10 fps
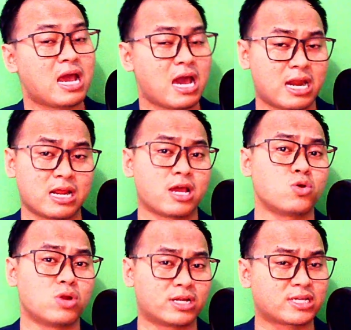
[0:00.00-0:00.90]
harga
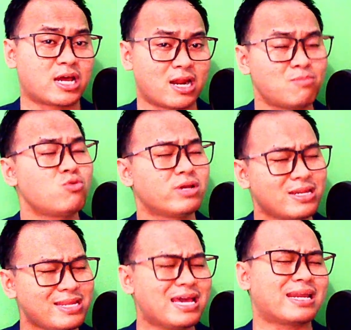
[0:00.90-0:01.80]
dolar sekarang
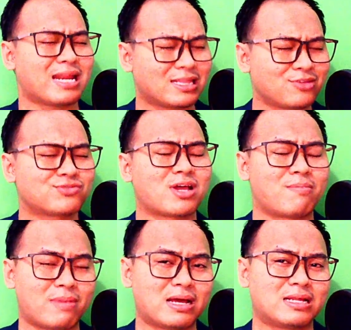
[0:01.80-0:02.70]
mungkin ya relatif
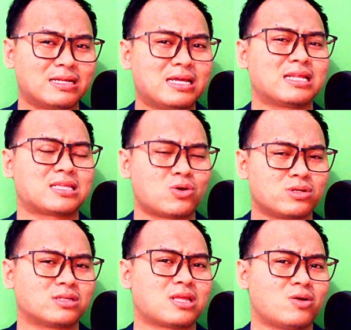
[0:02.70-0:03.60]
sama dari tahun
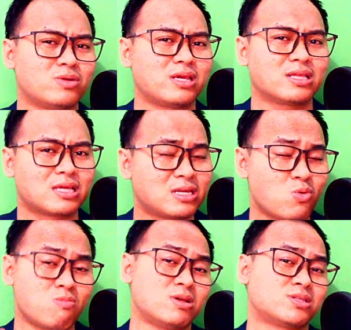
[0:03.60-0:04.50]
ke tahun kita
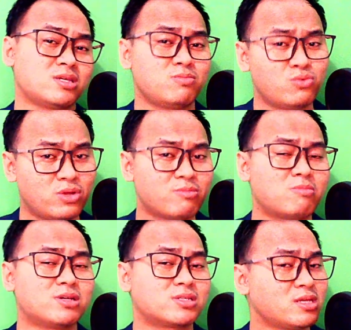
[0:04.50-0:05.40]
12 ribu
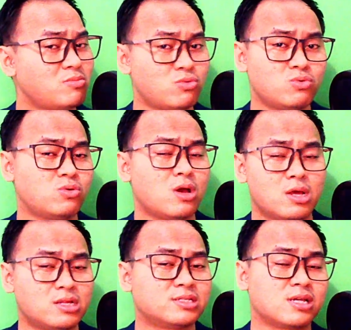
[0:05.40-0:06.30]
15 ribu
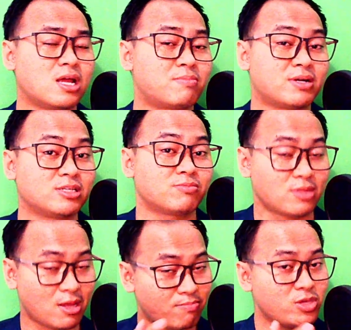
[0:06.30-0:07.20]
segala macam
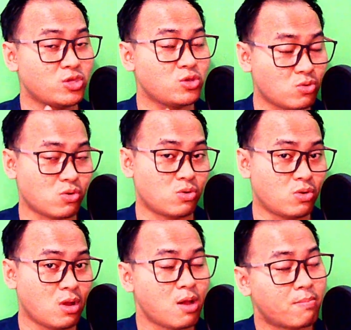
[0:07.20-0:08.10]
tapi euro
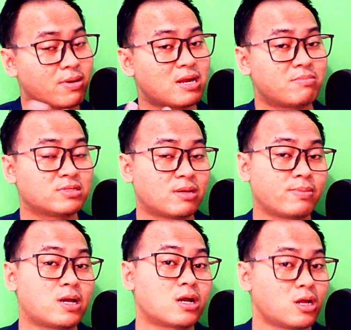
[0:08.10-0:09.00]
pernah
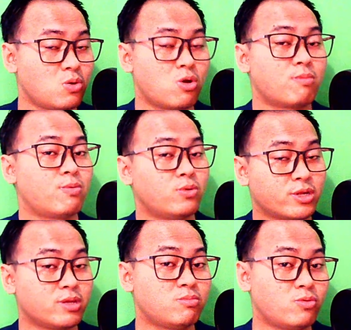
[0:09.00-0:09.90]
mencapai angka 20
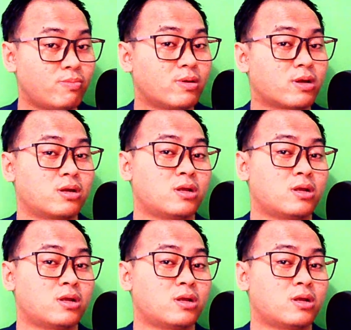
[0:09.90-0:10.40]
ribu per